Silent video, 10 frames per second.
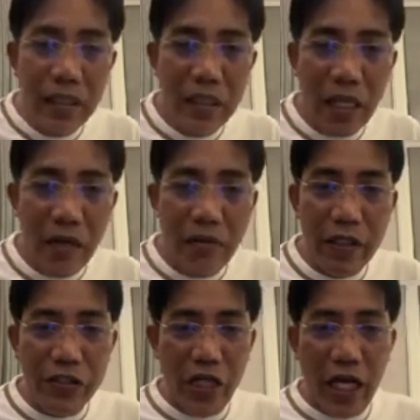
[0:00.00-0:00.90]

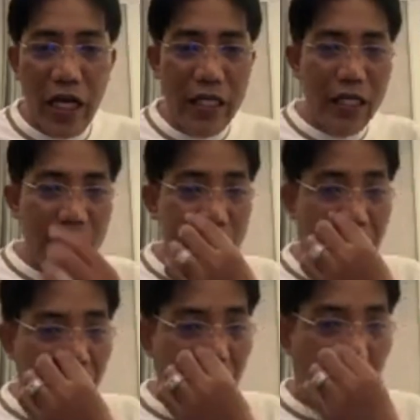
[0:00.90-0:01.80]
Lovely Jay,
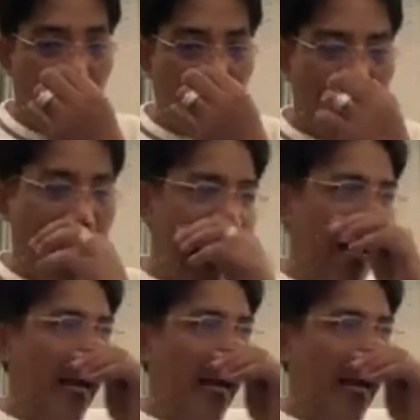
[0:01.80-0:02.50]
shout out. Ayan